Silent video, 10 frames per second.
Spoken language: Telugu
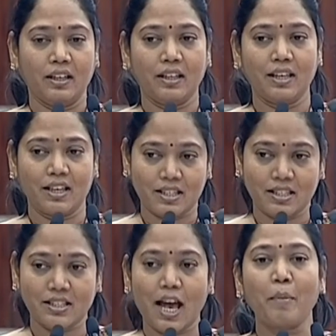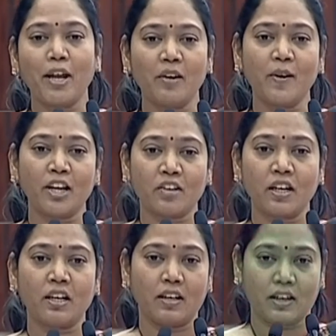ఇది
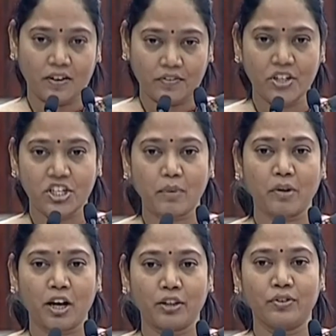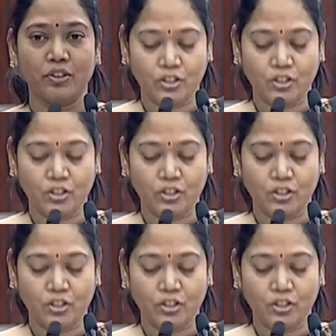సామాన్యమైనటువంటి విషయం కాదు